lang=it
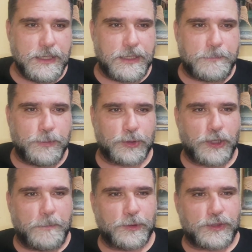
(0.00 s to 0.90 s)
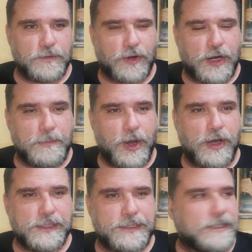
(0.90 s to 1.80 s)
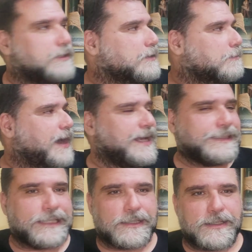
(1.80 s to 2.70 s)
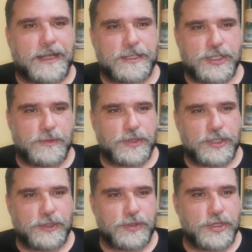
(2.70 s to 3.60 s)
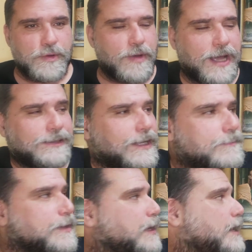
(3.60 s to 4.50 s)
eh, purtroppo trovò la morte, Little Bastard, la 550,